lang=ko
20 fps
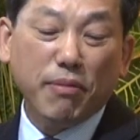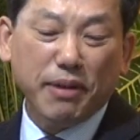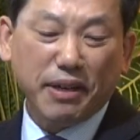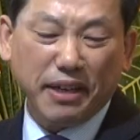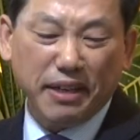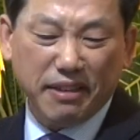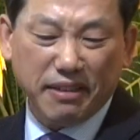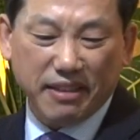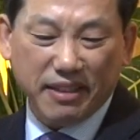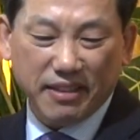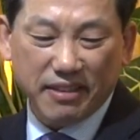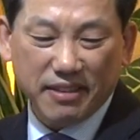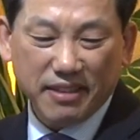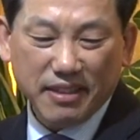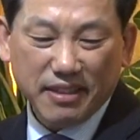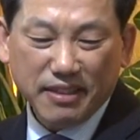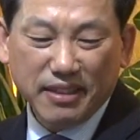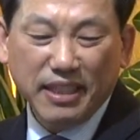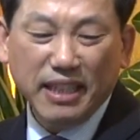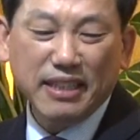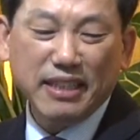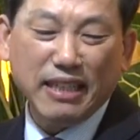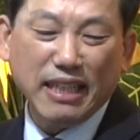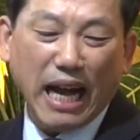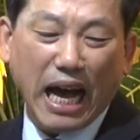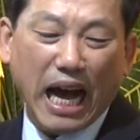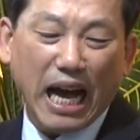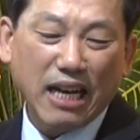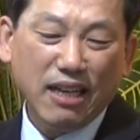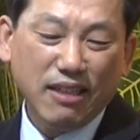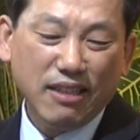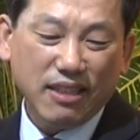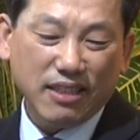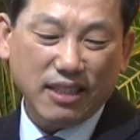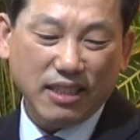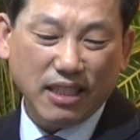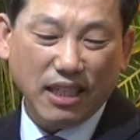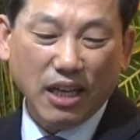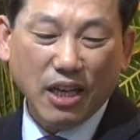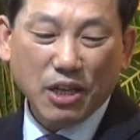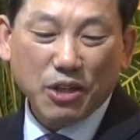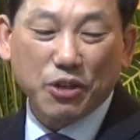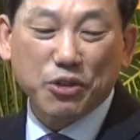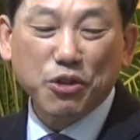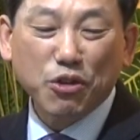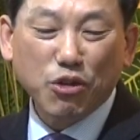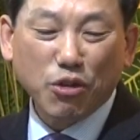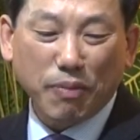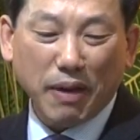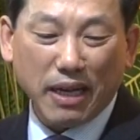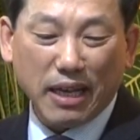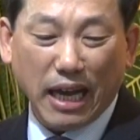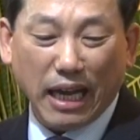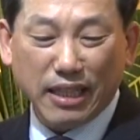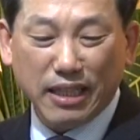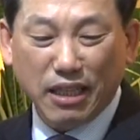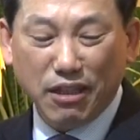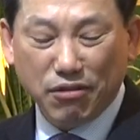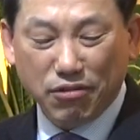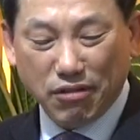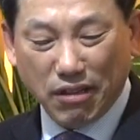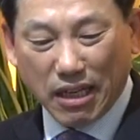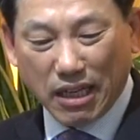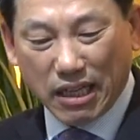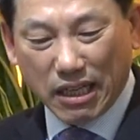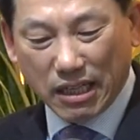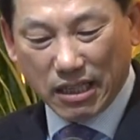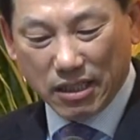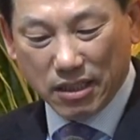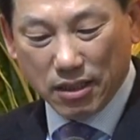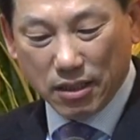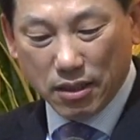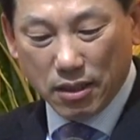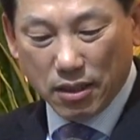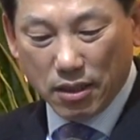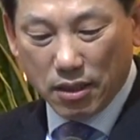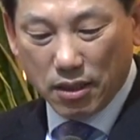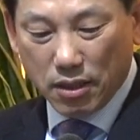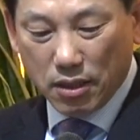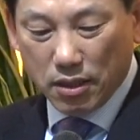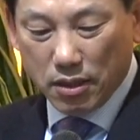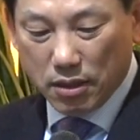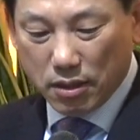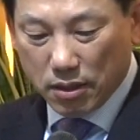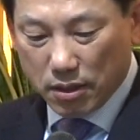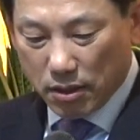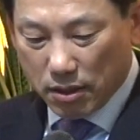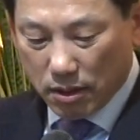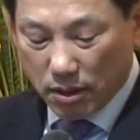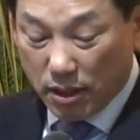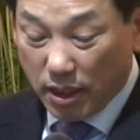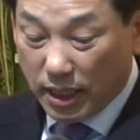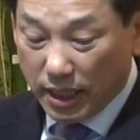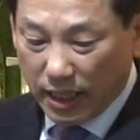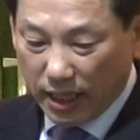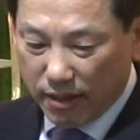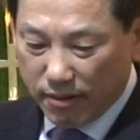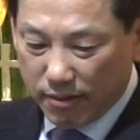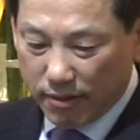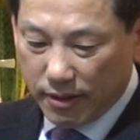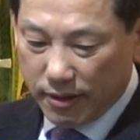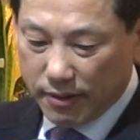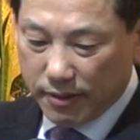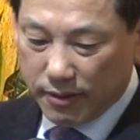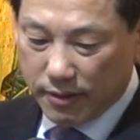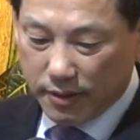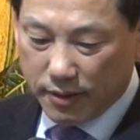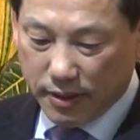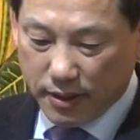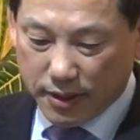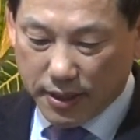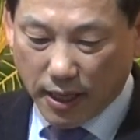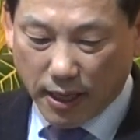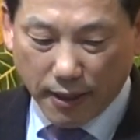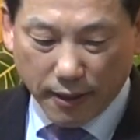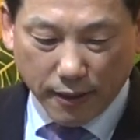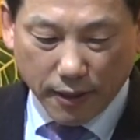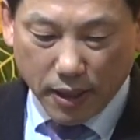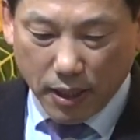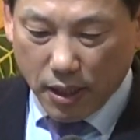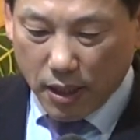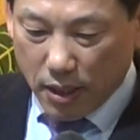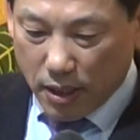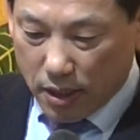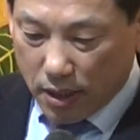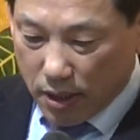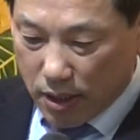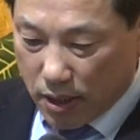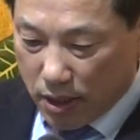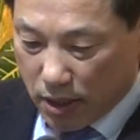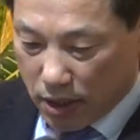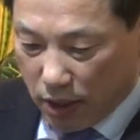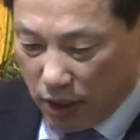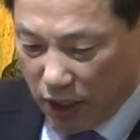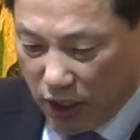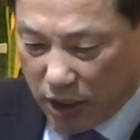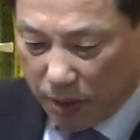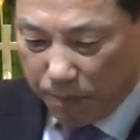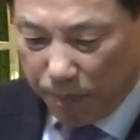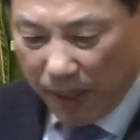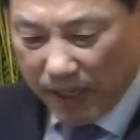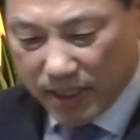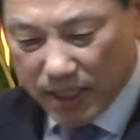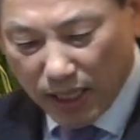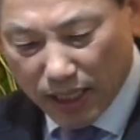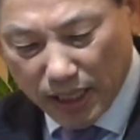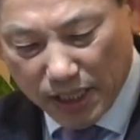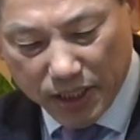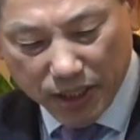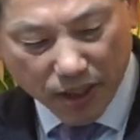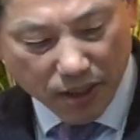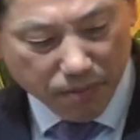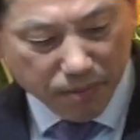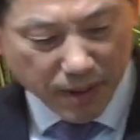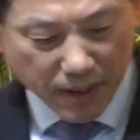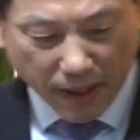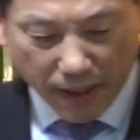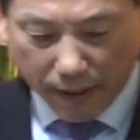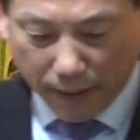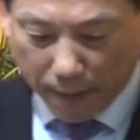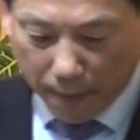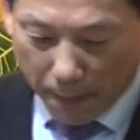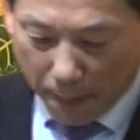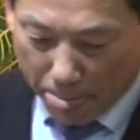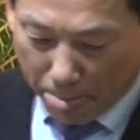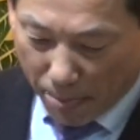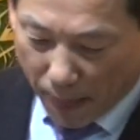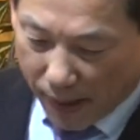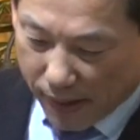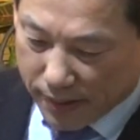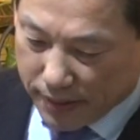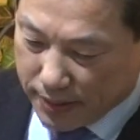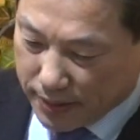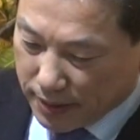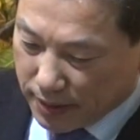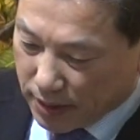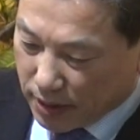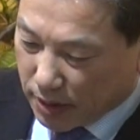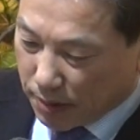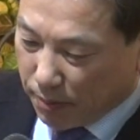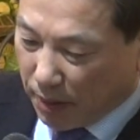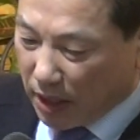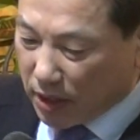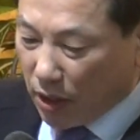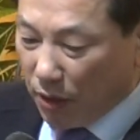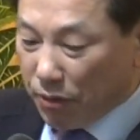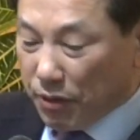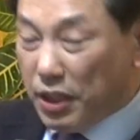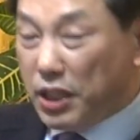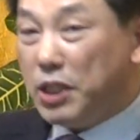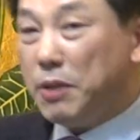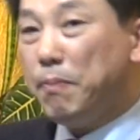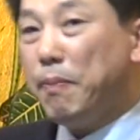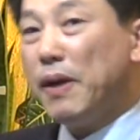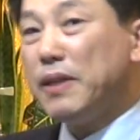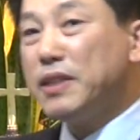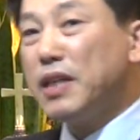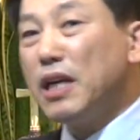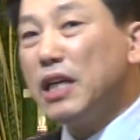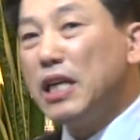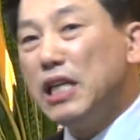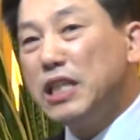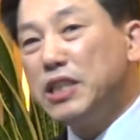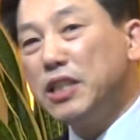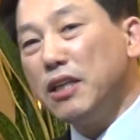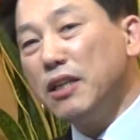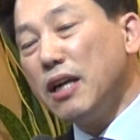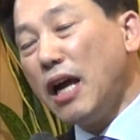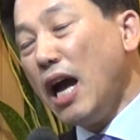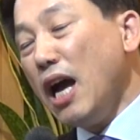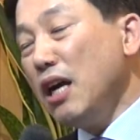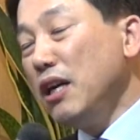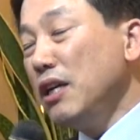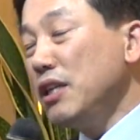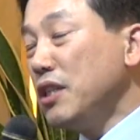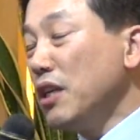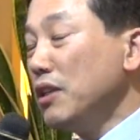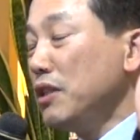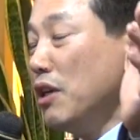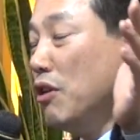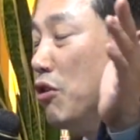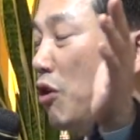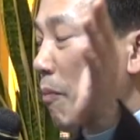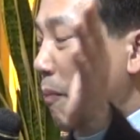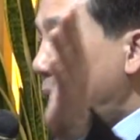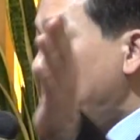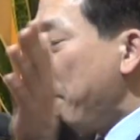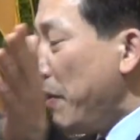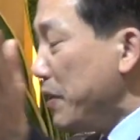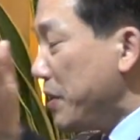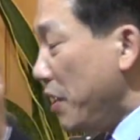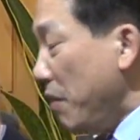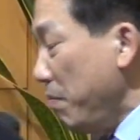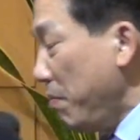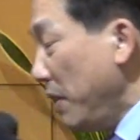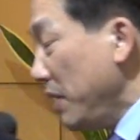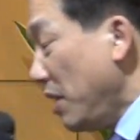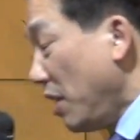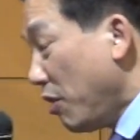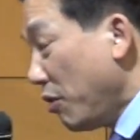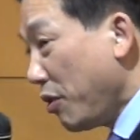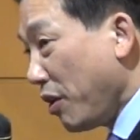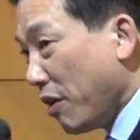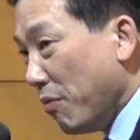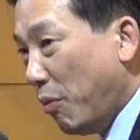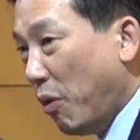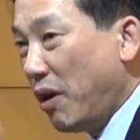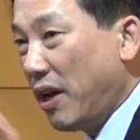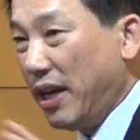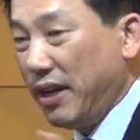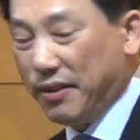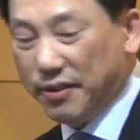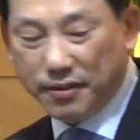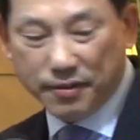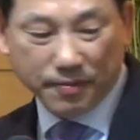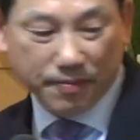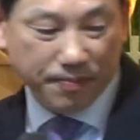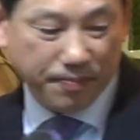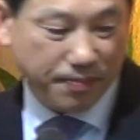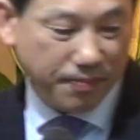웃어버리는 거예요. 너희들은 아는 것이 그 정도밖에 안 되는구나. 그렇게 되는 거예요. 자, 28장 1절입니다. 마태우 28장 1절을 한글 성경으로 100번, 1000번 읽어도 이건 몰라요.